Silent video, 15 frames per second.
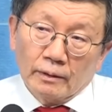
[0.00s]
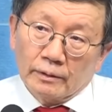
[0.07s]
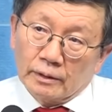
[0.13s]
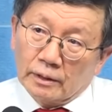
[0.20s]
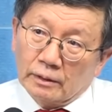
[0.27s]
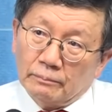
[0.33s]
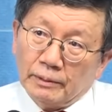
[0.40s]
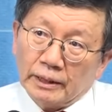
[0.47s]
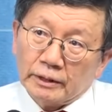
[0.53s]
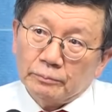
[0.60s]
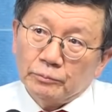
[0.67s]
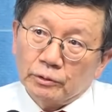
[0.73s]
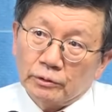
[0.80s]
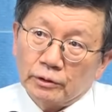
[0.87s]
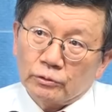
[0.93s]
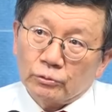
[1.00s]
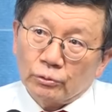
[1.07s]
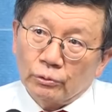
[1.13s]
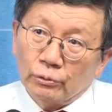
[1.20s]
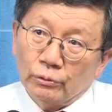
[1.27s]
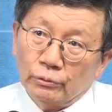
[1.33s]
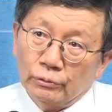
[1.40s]
예, 80년대
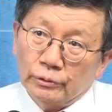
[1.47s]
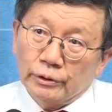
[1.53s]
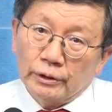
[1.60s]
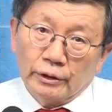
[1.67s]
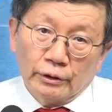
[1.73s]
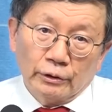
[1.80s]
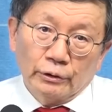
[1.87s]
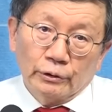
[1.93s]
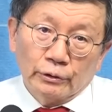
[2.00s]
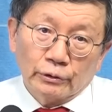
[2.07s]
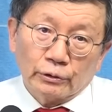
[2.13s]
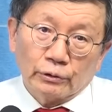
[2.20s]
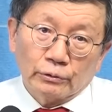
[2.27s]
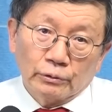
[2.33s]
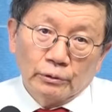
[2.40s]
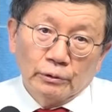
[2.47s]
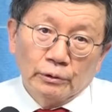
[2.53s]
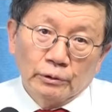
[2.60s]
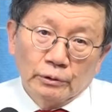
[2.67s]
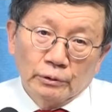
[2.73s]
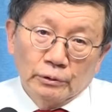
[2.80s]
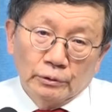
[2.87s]
초 예, 그래서
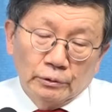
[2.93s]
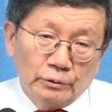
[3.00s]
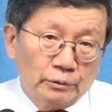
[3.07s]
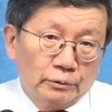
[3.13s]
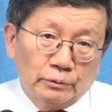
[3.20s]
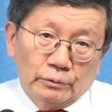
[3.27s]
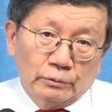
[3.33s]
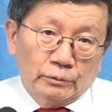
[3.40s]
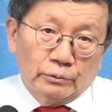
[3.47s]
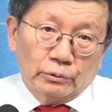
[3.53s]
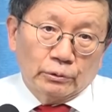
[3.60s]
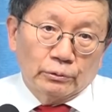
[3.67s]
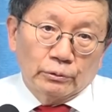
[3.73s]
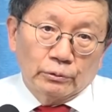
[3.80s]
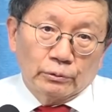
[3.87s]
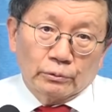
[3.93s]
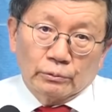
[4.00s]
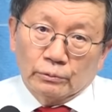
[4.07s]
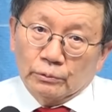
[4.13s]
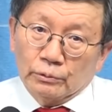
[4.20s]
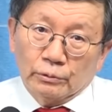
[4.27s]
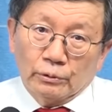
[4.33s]
어,
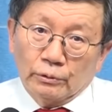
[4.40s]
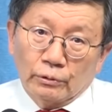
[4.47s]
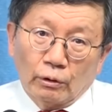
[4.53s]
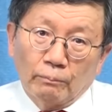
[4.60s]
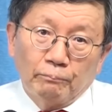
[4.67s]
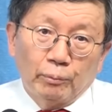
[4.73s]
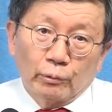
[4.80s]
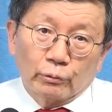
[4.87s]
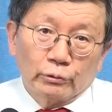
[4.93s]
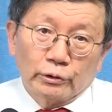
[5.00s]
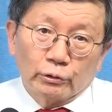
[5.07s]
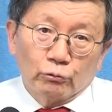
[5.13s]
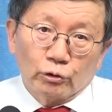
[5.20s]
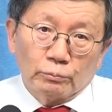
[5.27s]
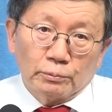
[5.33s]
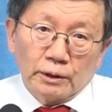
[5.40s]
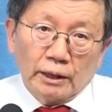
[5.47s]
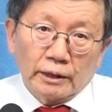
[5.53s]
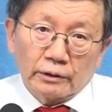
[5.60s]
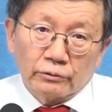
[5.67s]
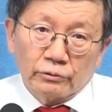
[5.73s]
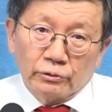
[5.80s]
저는 그런 업보를 지고 싶지
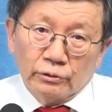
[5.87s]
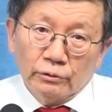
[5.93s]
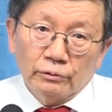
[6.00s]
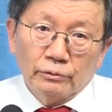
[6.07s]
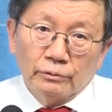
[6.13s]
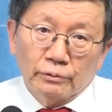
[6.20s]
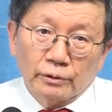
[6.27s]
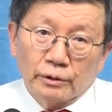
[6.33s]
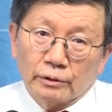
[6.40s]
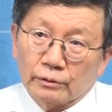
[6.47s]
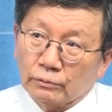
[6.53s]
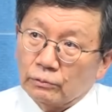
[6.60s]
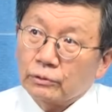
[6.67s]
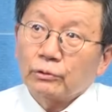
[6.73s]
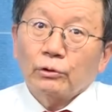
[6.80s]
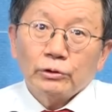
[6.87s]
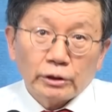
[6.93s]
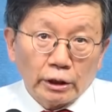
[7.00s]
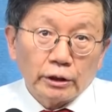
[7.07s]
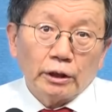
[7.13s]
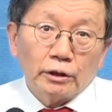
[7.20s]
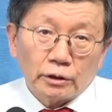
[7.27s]
않거든요. 예, 그런
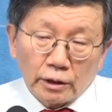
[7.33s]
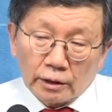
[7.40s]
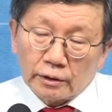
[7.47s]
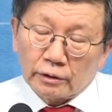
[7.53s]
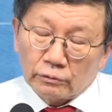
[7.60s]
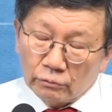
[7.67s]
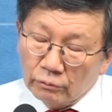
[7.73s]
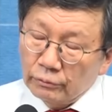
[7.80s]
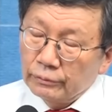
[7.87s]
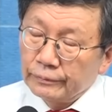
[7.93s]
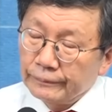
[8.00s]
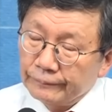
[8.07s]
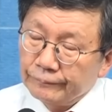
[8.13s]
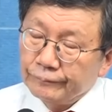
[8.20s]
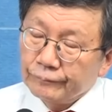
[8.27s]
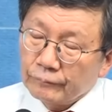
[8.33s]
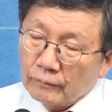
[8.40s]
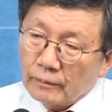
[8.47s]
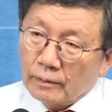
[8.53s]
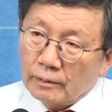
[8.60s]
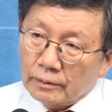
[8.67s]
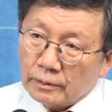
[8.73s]
자리에 있다 그래도.
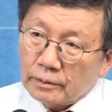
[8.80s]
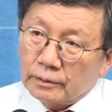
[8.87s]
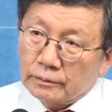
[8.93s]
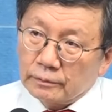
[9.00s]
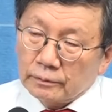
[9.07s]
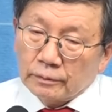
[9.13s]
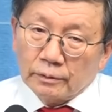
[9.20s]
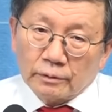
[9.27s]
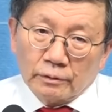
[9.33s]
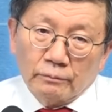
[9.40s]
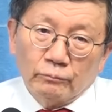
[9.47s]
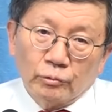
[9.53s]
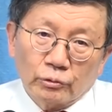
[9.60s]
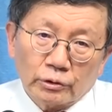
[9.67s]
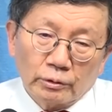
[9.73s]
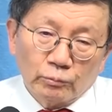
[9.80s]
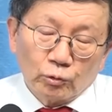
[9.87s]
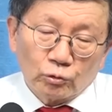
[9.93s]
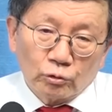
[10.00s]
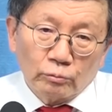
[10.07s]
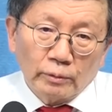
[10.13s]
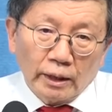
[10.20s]
그러니까 그건 뭐 김
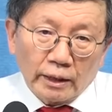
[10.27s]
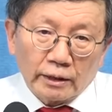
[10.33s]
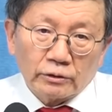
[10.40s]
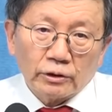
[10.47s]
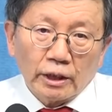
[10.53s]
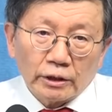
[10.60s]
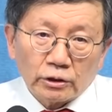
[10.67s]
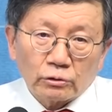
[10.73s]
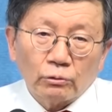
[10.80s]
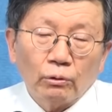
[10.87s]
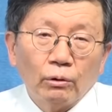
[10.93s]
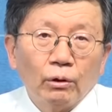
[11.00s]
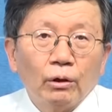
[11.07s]
교수님이 알아서 하시고